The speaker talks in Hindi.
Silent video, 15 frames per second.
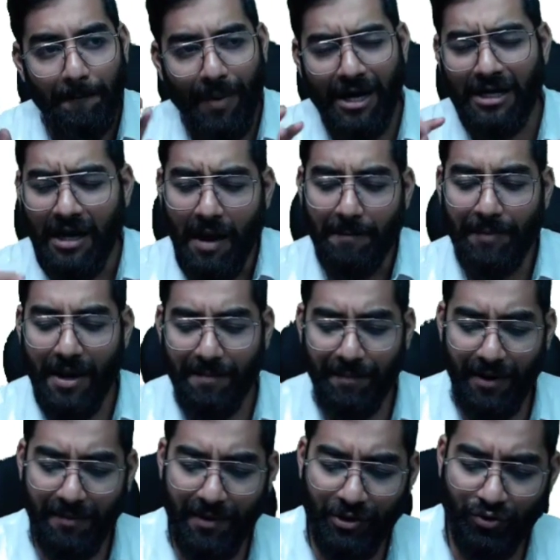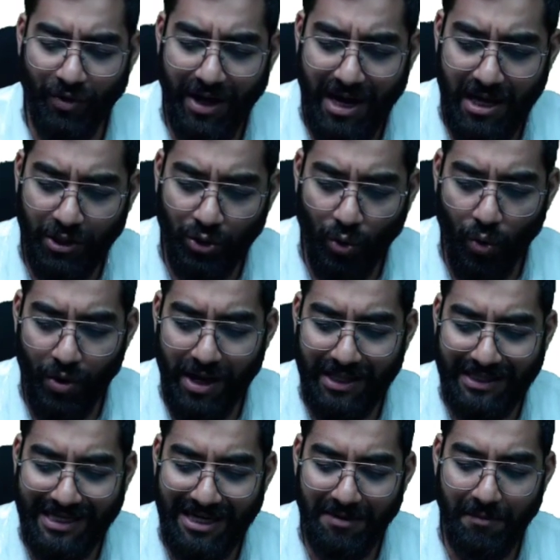बट पेपर में जो है दो या
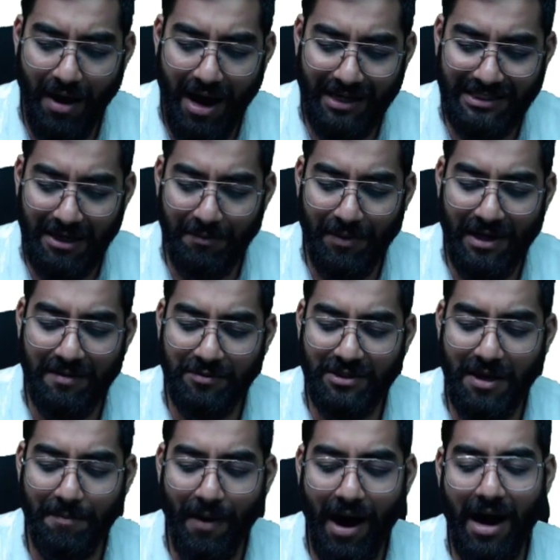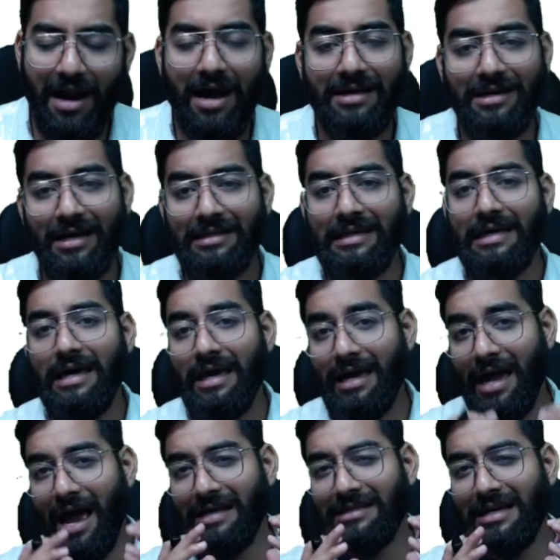तीन मार्क्स से प्रिलिम्स से बाहर आ जाते
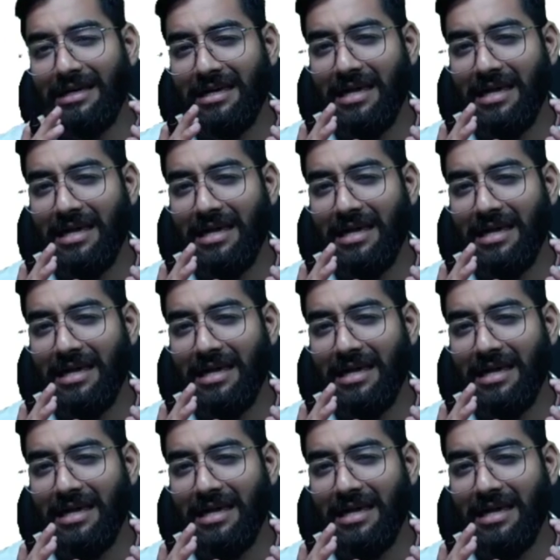हैं ऐसा